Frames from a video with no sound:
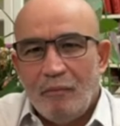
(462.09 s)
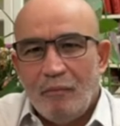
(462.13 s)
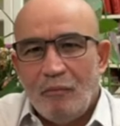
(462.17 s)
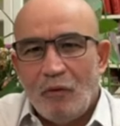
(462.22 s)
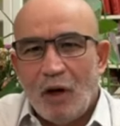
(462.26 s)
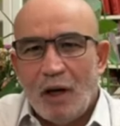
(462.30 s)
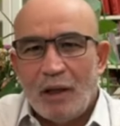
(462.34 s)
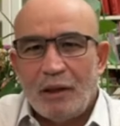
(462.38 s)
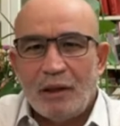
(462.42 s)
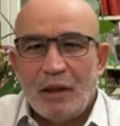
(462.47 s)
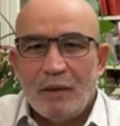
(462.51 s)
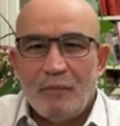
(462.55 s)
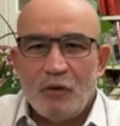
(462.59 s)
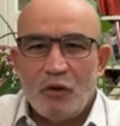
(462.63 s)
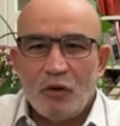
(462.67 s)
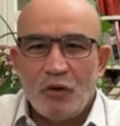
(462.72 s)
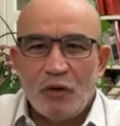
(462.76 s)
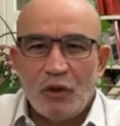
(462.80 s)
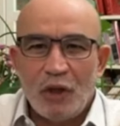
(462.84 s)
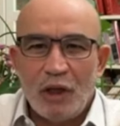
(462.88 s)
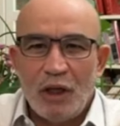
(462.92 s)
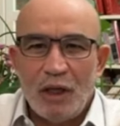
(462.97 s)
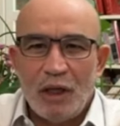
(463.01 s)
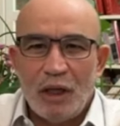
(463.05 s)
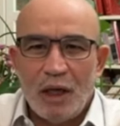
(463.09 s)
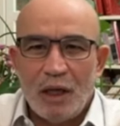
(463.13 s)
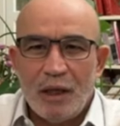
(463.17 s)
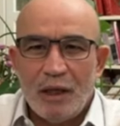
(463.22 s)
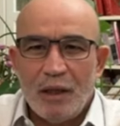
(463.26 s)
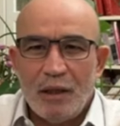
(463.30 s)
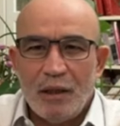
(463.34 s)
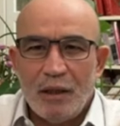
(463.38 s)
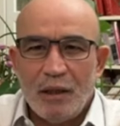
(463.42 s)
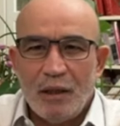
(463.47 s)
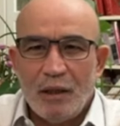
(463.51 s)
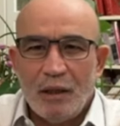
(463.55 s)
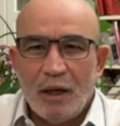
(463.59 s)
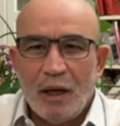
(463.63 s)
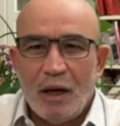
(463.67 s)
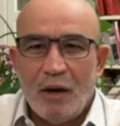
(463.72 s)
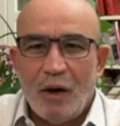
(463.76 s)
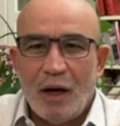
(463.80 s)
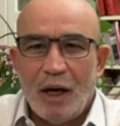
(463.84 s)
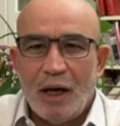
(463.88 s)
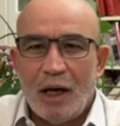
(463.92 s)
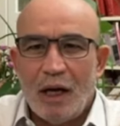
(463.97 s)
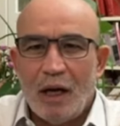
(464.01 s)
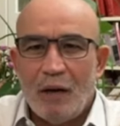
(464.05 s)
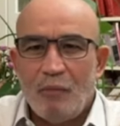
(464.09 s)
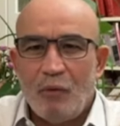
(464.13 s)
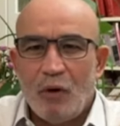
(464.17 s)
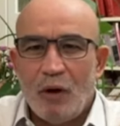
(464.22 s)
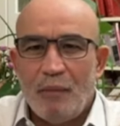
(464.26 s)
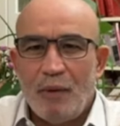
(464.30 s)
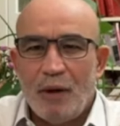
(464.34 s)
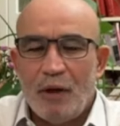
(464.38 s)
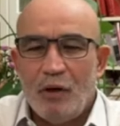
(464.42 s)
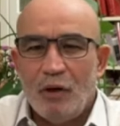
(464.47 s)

مهدم جزئيا أو على أبواب